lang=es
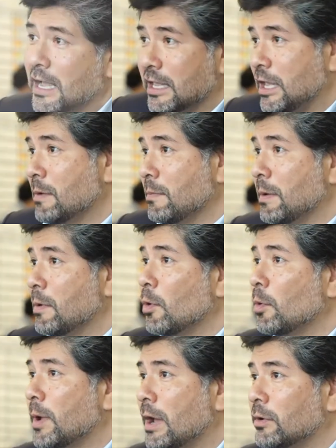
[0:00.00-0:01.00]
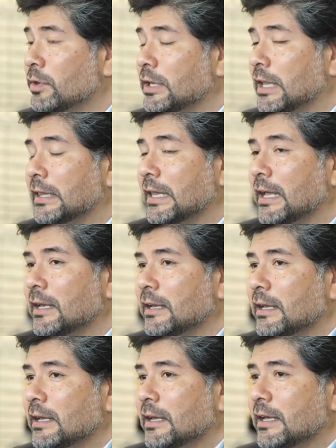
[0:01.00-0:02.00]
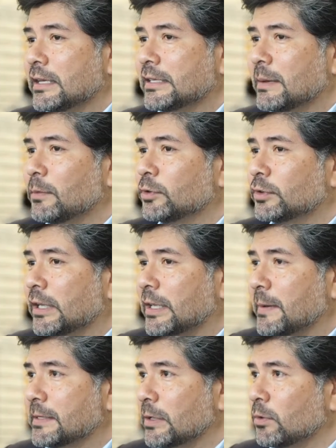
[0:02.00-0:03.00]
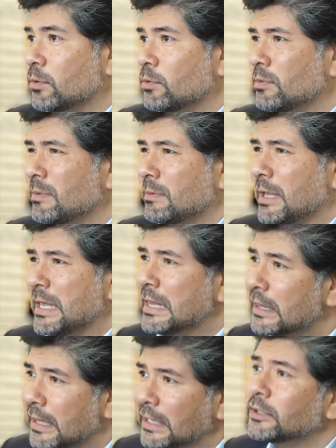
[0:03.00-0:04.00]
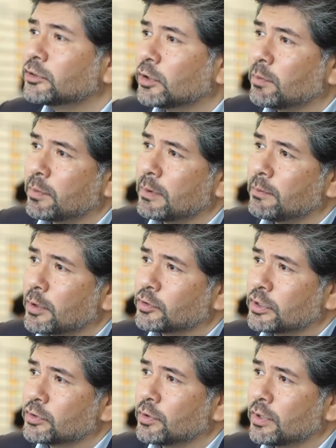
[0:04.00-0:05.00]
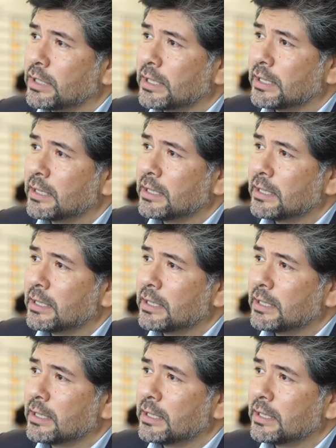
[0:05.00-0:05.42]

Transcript: Aquí en BBVA Continental estamos atravesando un intenso proceso de